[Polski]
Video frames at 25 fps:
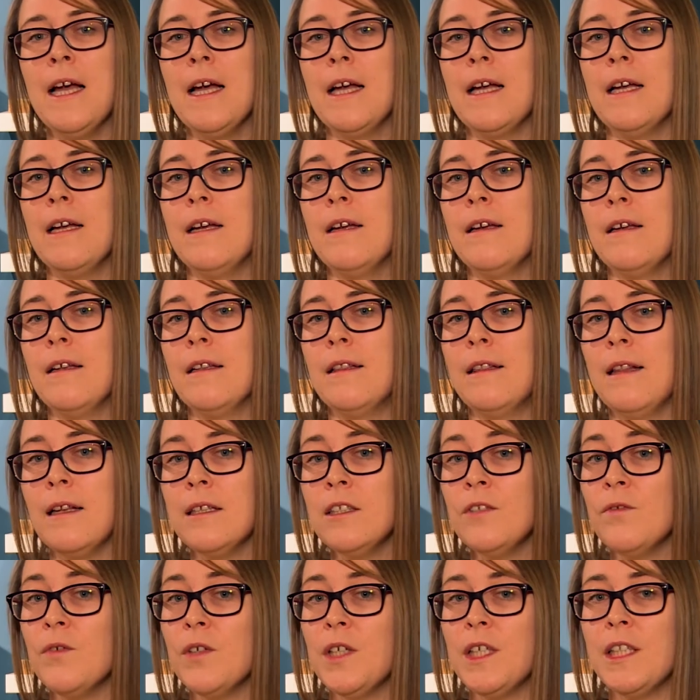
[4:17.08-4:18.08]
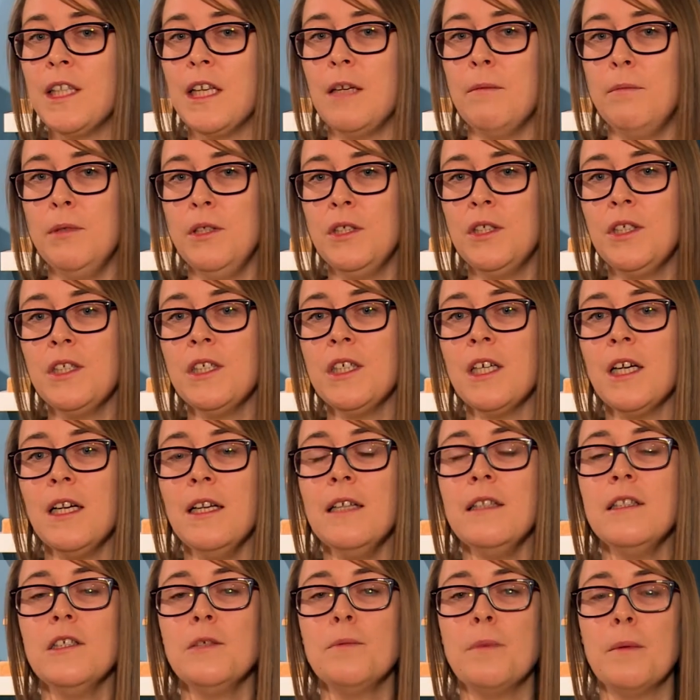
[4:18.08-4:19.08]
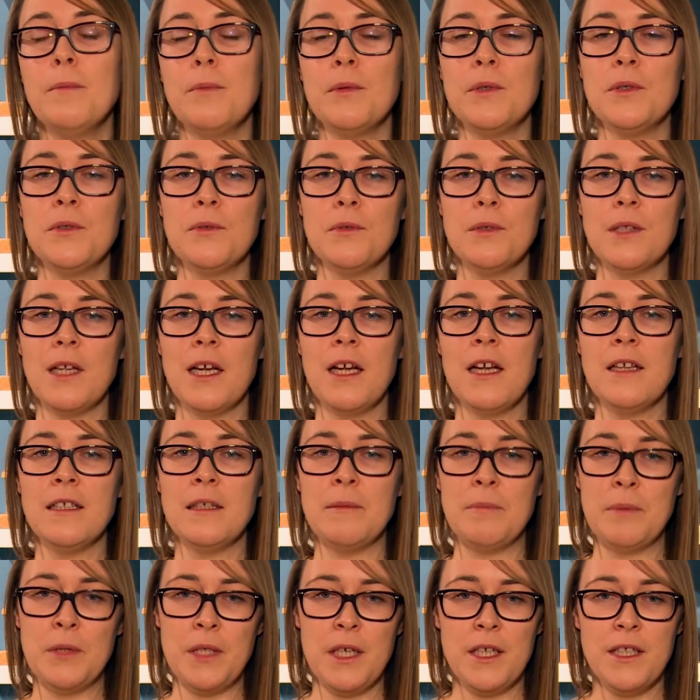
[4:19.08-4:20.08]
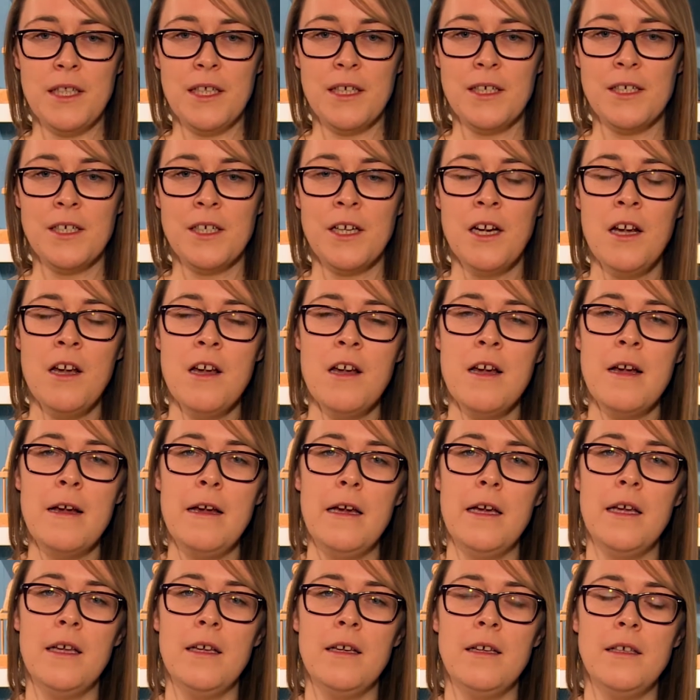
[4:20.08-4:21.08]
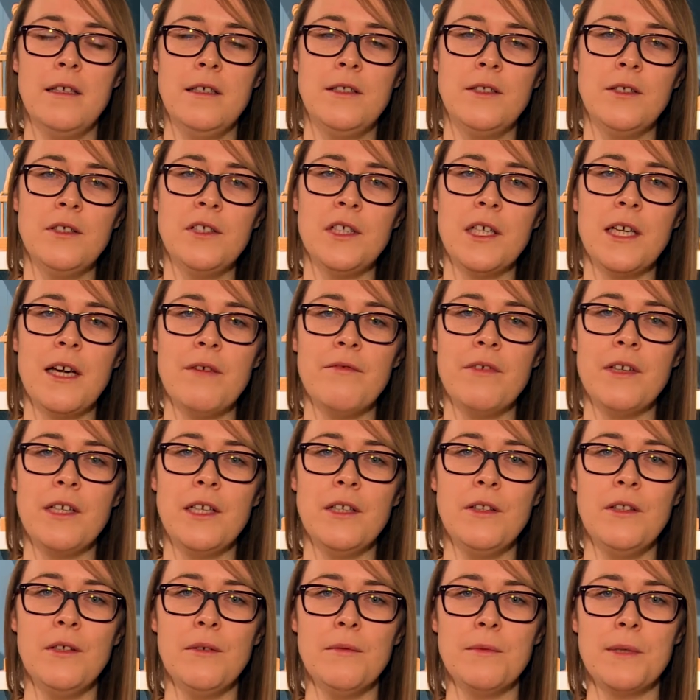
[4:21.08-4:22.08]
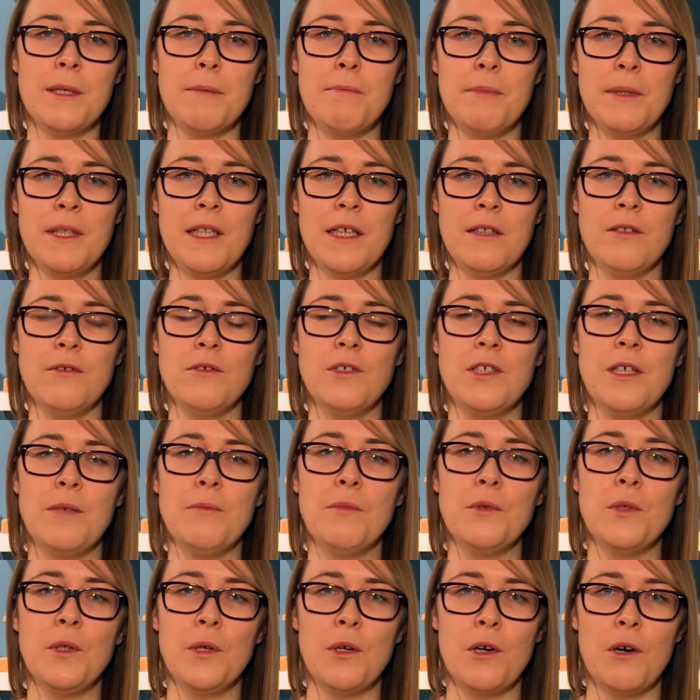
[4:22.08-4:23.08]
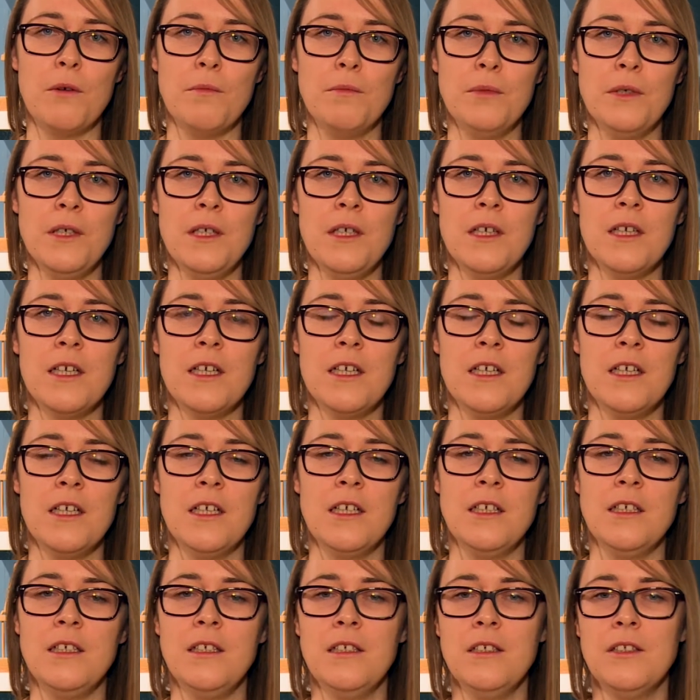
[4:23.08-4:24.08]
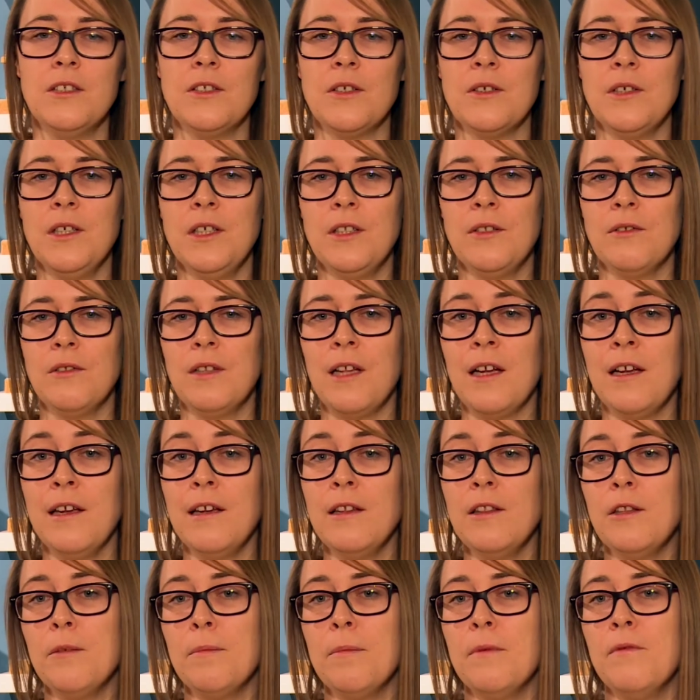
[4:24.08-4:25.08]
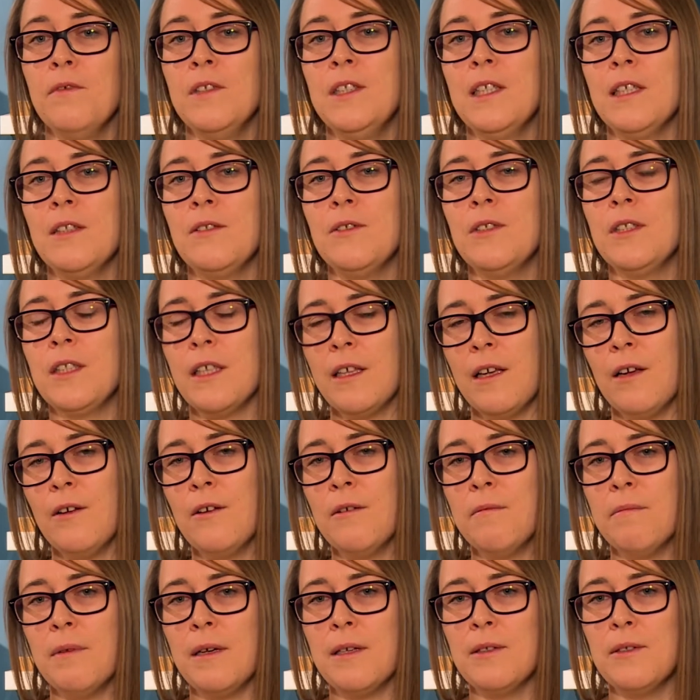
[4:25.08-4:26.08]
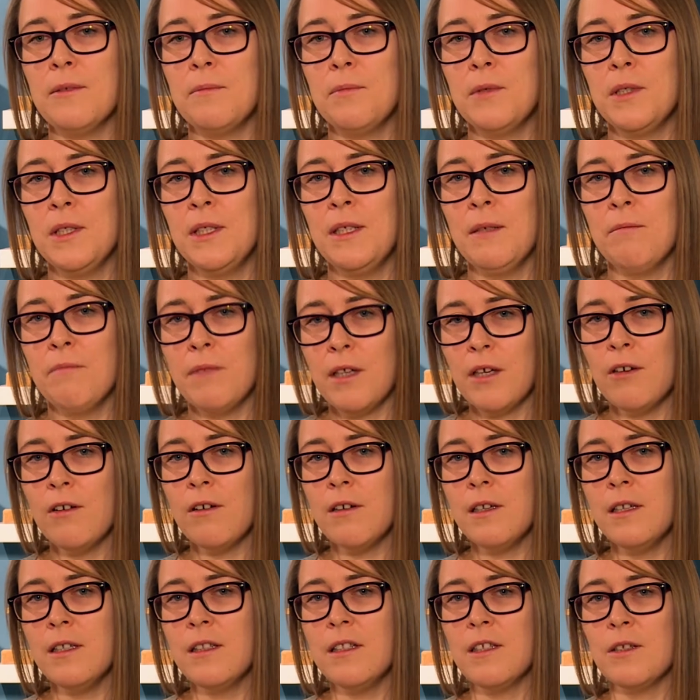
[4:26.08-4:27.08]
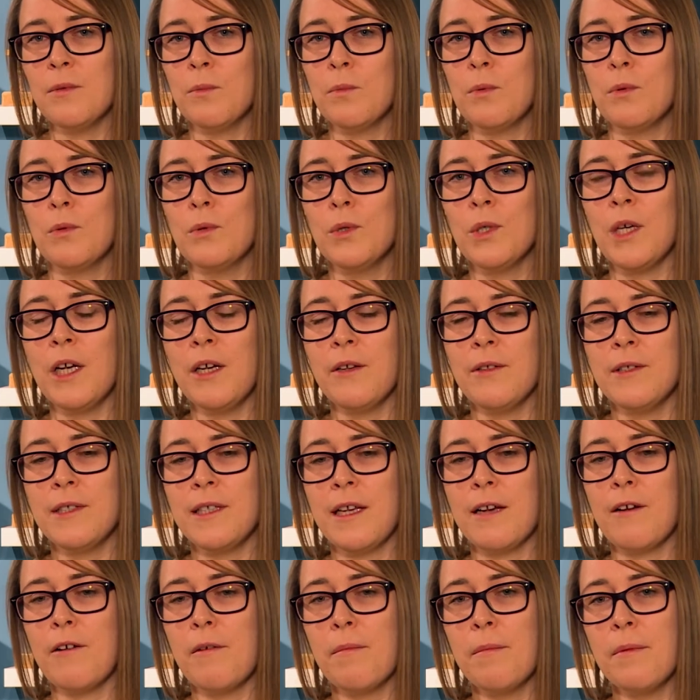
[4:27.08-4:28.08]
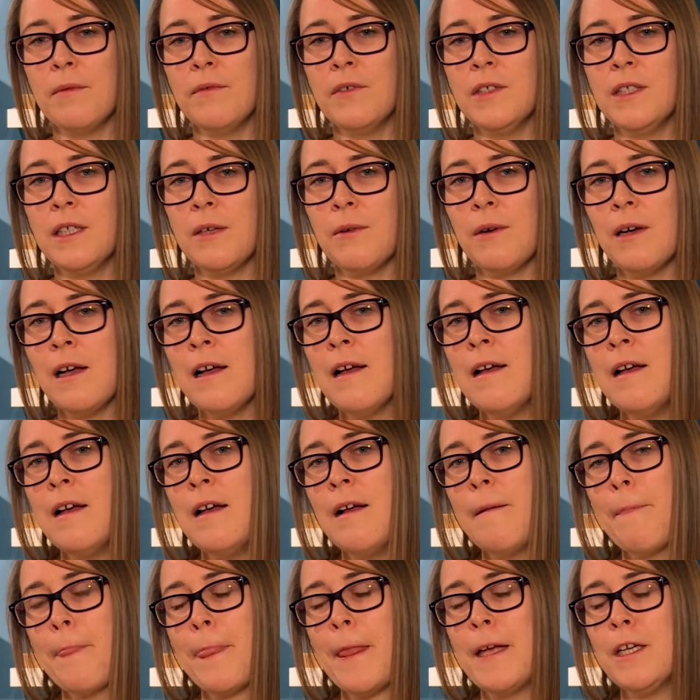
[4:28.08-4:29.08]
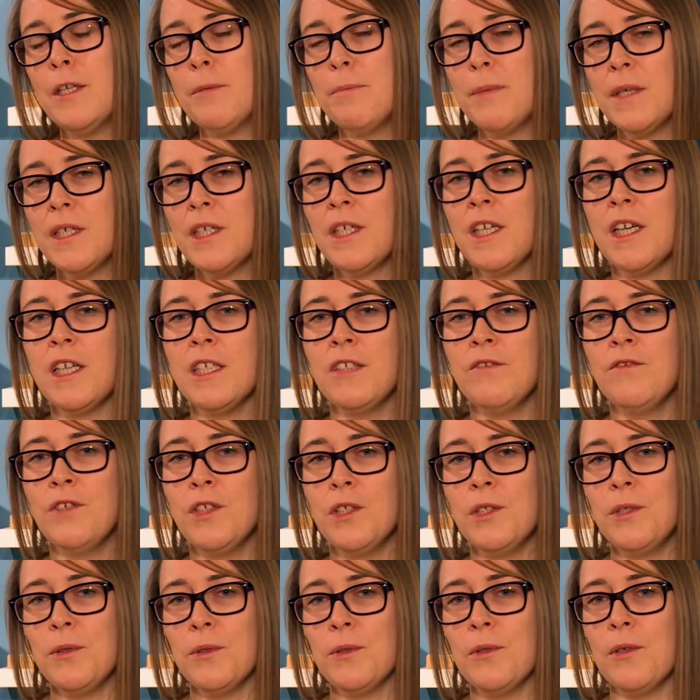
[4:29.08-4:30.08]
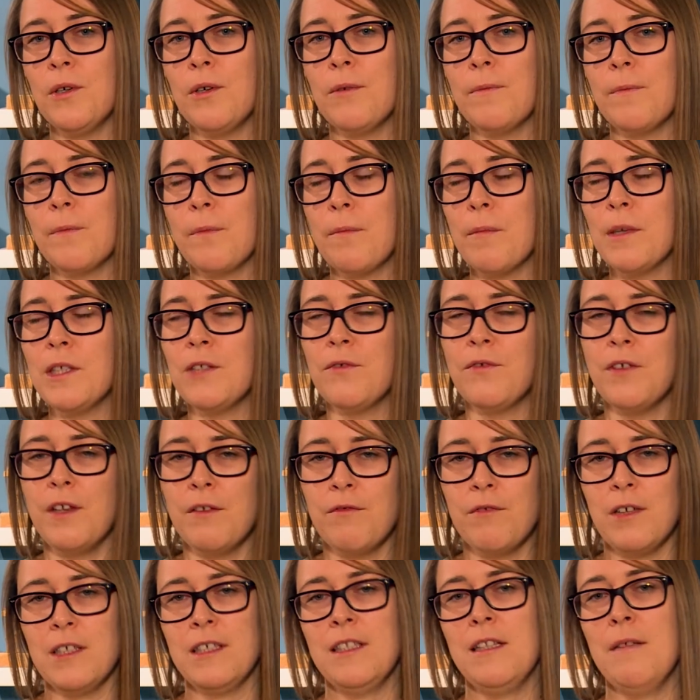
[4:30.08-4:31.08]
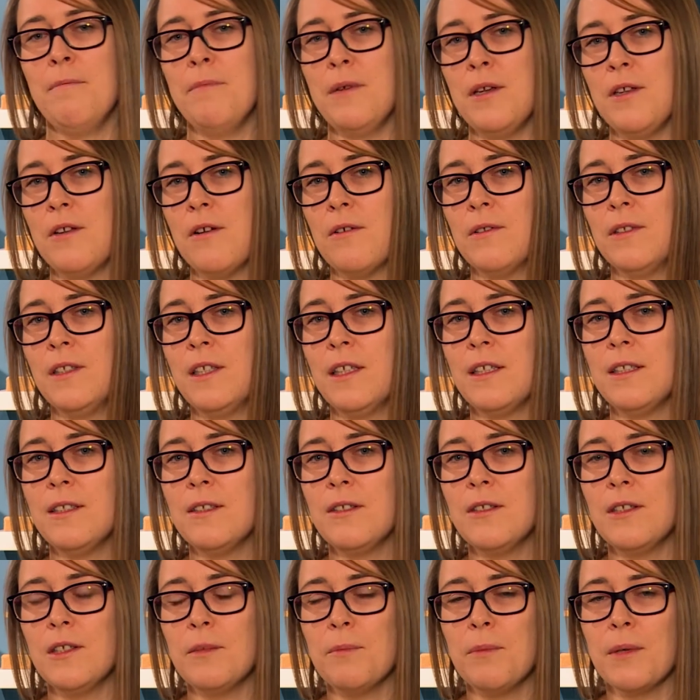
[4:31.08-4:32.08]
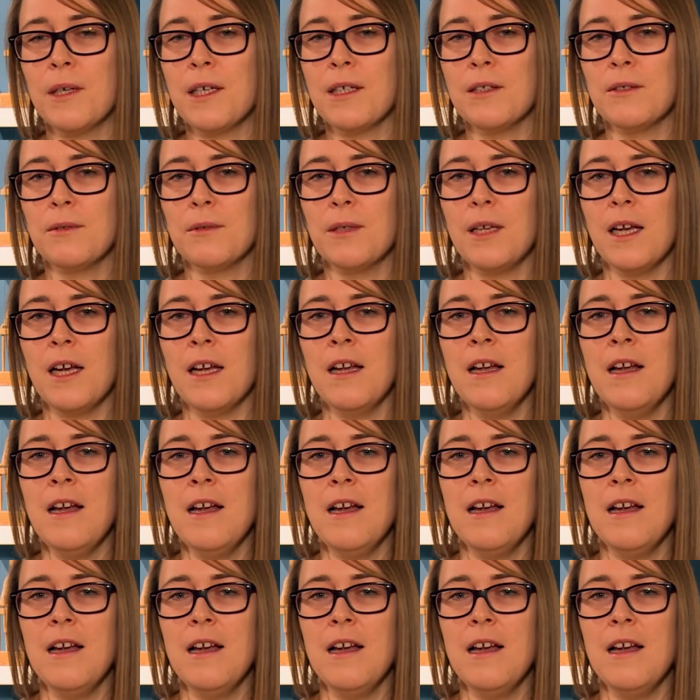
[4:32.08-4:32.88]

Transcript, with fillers: e, dla swoich najbliższych, ale też po prostu na sprzedaż. E, I co ciekawe, kiedy ją zapytano, czemu to robi e, i co jej to daje, to powiedziała coś takiego bardzo przyziemnego, ale też poruszającego. Powiedziała, że pierwszy raz w życiu ma swoje własne pieniądze, co też pokazuje,